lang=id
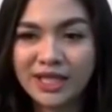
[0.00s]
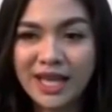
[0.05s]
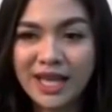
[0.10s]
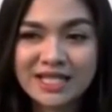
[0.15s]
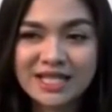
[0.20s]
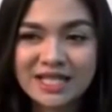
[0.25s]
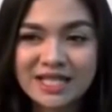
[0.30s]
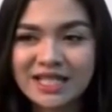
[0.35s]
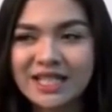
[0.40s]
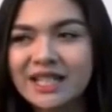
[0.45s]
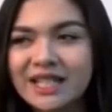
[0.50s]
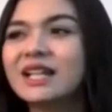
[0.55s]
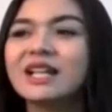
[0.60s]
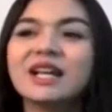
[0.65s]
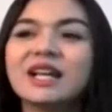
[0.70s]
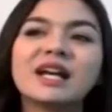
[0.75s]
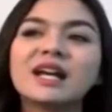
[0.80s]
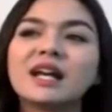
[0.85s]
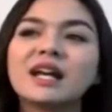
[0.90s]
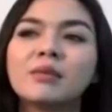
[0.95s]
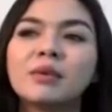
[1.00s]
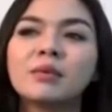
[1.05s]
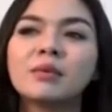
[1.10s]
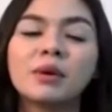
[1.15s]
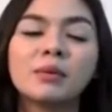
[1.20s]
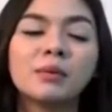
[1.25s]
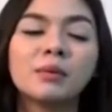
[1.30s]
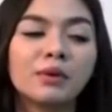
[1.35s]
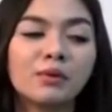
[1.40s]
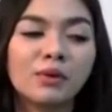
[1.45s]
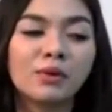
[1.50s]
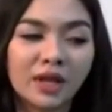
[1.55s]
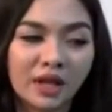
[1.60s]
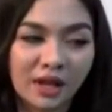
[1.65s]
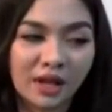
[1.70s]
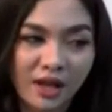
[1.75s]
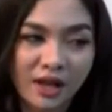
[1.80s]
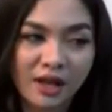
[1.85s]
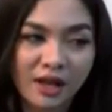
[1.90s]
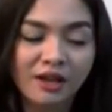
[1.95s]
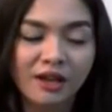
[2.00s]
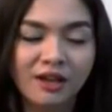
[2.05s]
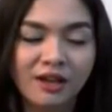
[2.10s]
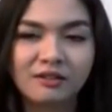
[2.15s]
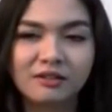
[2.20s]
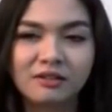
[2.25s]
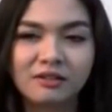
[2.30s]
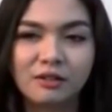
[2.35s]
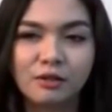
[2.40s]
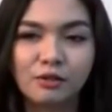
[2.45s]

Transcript: dia sendiri karena memang perwira kan